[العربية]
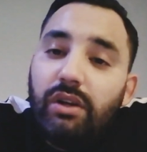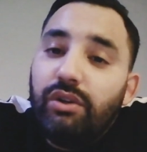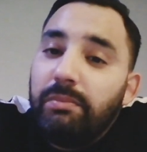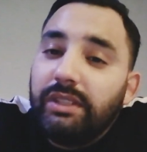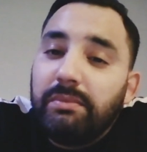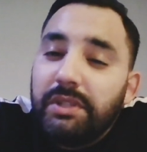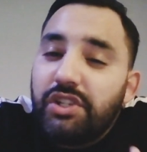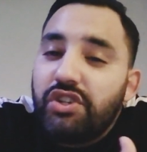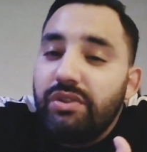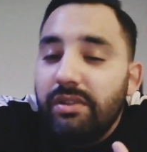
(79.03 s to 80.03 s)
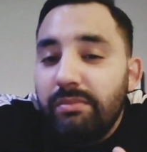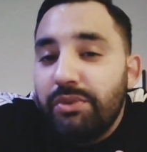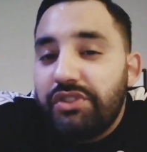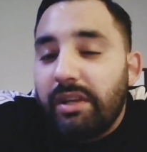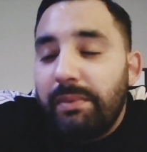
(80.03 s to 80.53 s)
وما ضمنتش
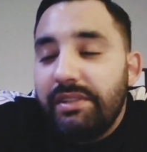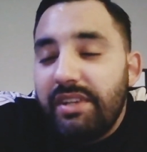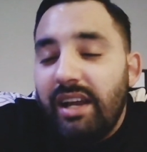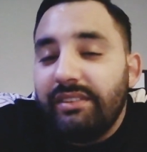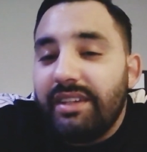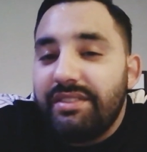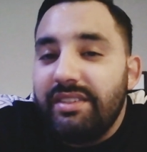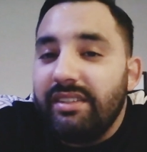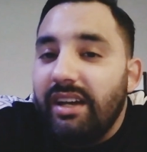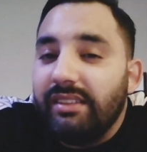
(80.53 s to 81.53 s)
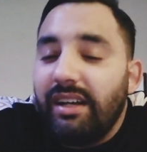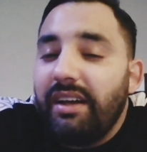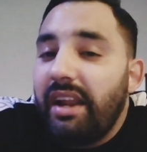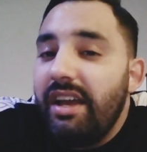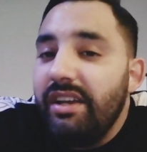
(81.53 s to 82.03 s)
المستقبل نتاع هذاك السيد هذا
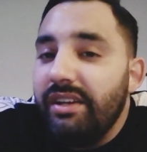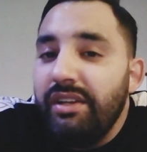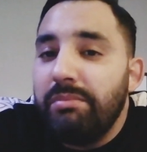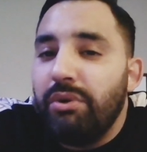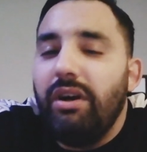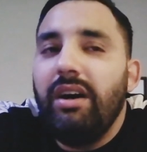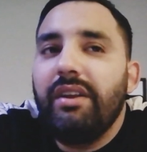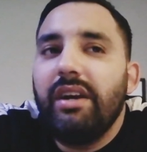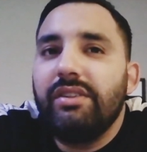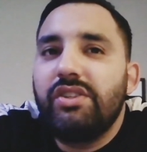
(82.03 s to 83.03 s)
راح عيب وعار هذا